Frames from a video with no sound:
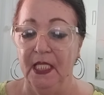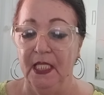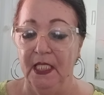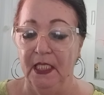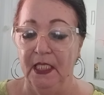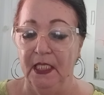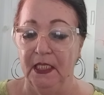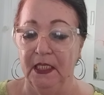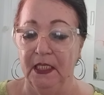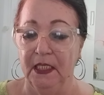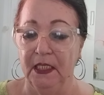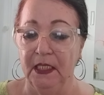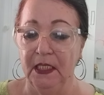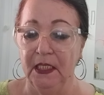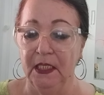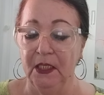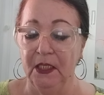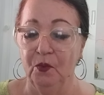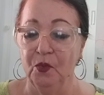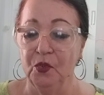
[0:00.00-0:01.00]

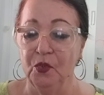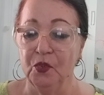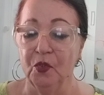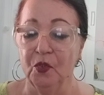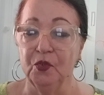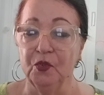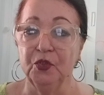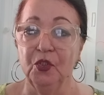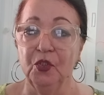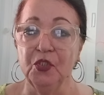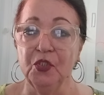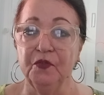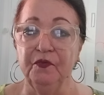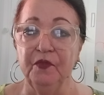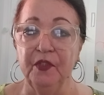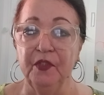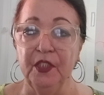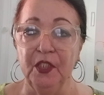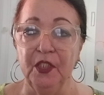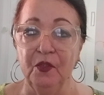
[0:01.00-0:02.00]
E os outros dois
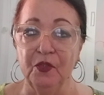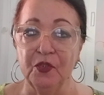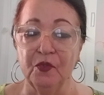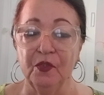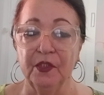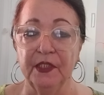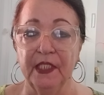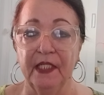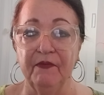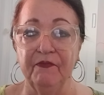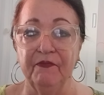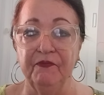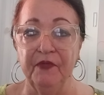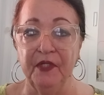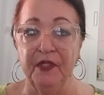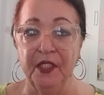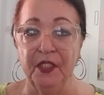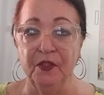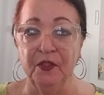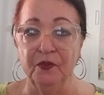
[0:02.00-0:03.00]
filhos, quando ela
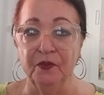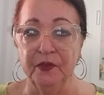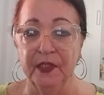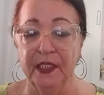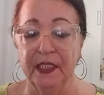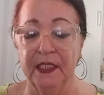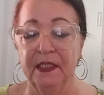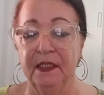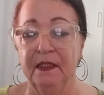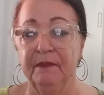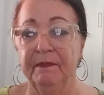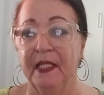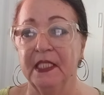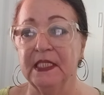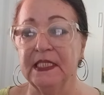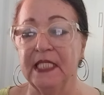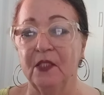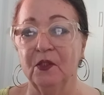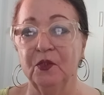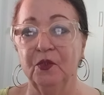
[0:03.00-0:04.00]
veio, né,
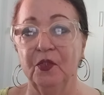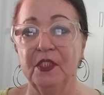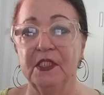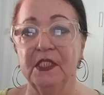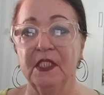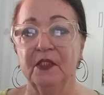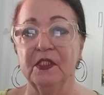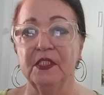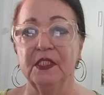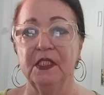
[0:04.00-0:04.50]
passaram dois anos se